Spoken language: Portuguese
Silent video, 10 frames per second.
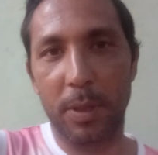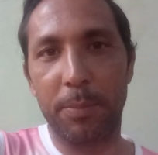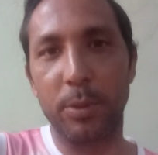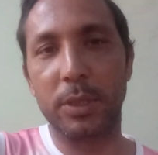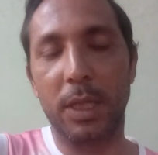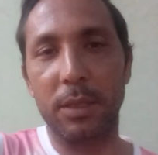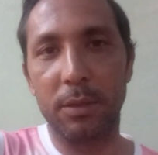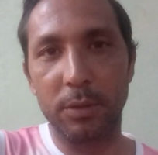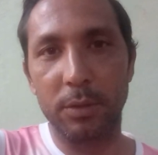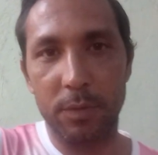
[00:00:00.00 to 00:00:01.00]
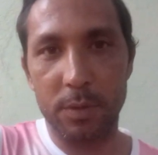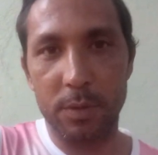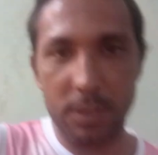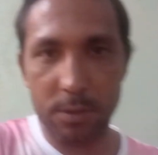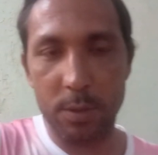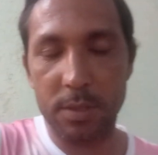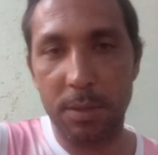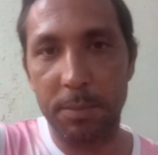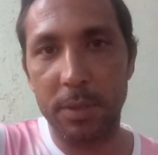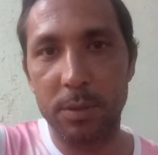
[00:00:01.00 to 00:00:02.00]
pelo apoio de cada um de vocês,
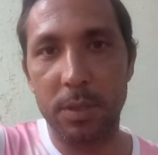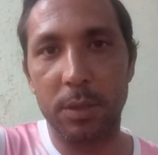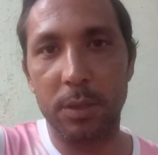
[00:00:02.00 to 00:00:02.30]
nossos amigos